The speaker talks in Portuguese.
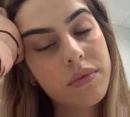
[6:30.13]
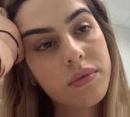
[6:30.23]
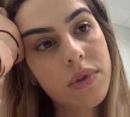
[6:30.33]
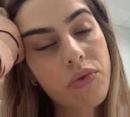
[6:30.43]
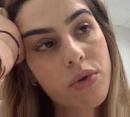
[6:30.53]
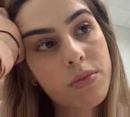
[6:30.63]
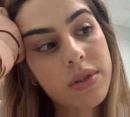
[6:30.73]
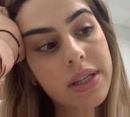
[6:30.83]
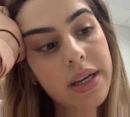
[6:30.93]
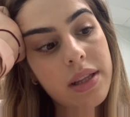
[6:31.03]
Daí vou
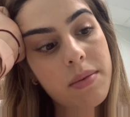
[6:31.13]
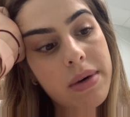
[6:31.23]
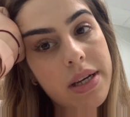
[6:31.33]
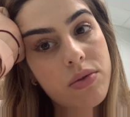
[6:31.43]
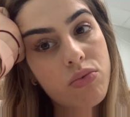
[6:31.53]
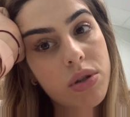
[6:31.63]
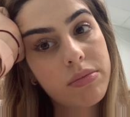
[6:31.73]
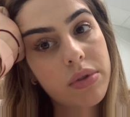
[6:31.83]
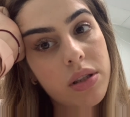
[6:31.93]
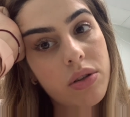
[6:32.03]
almoçar e tem mais um
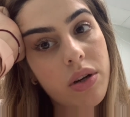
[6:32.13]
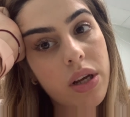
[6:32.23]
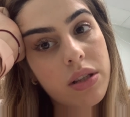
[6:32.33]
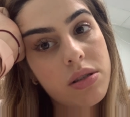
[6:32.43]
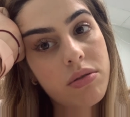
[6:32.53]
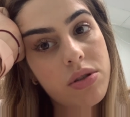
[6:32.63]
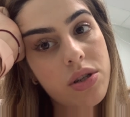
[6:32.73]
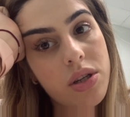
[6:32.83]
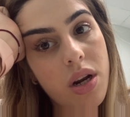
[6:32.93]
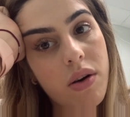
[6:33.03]
ambulatório que é de cirurgia
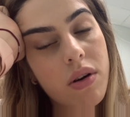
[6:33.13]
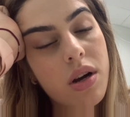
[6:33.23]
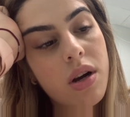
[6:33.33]
geral.